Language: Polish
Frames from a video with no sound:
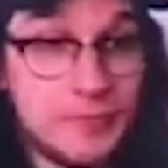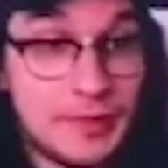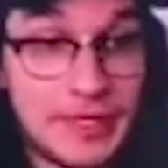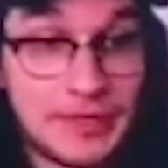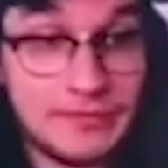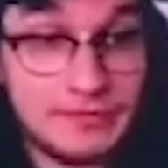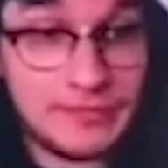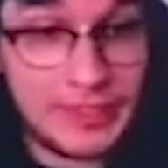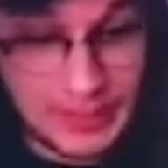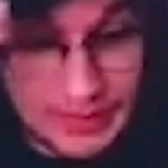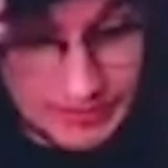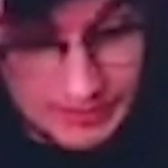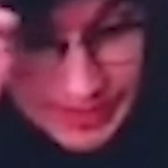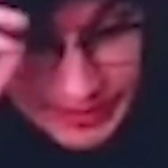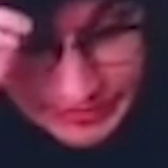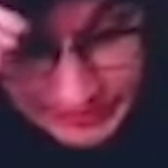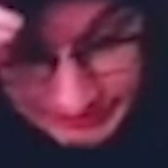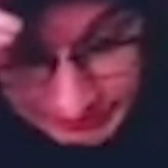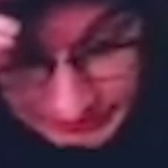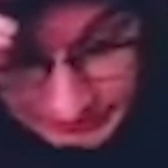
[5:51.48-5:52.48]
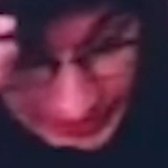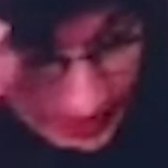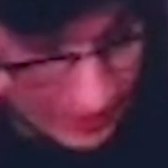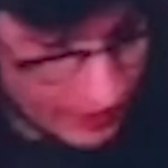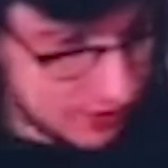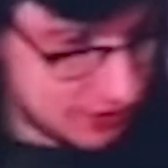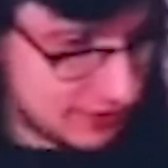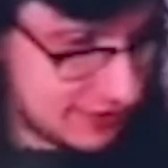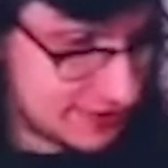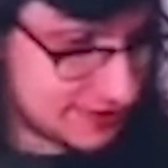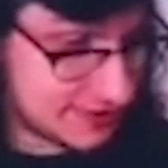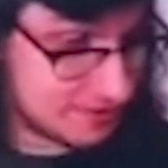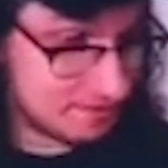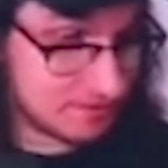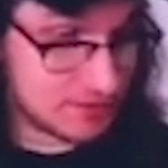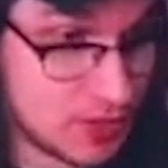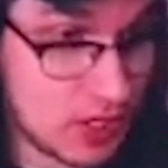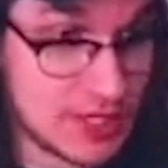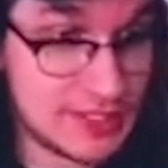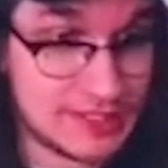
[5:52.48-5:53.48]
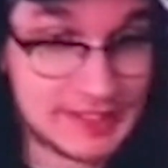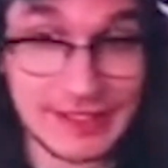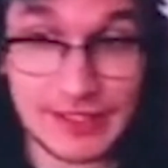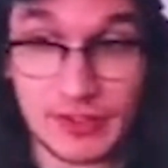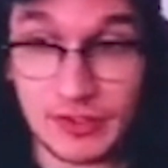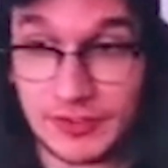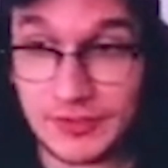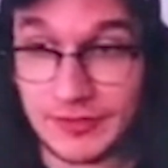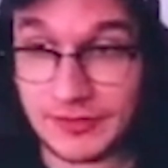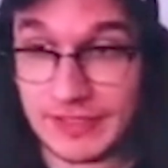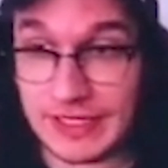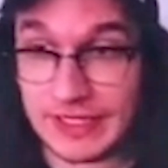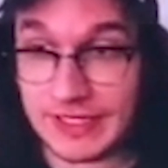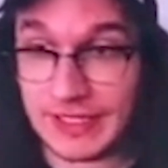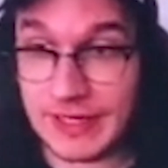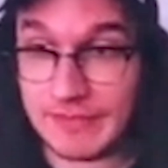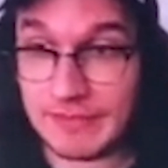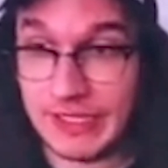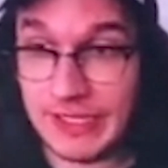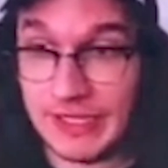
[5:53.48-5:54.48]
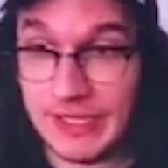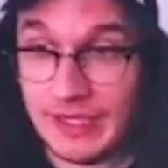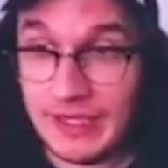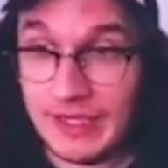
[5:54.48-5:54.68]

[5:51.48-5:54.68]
dobra, nie dam rady. Nie, koniec, koniec. Za rok to nagram.